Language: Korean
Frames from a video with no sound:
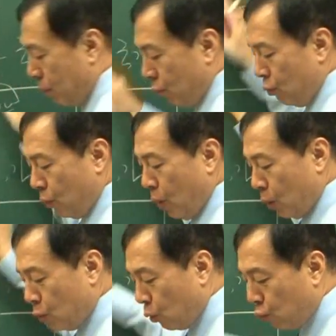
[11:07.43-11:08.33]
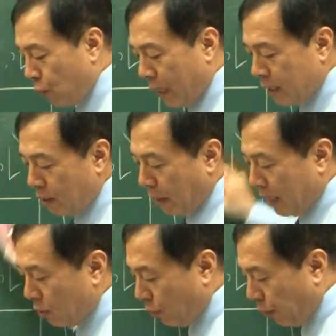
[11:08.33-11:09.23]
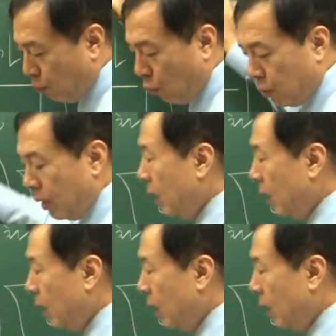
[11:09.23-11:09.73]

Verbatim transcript: 분류 요 두 가지를 많이 들어요. 물론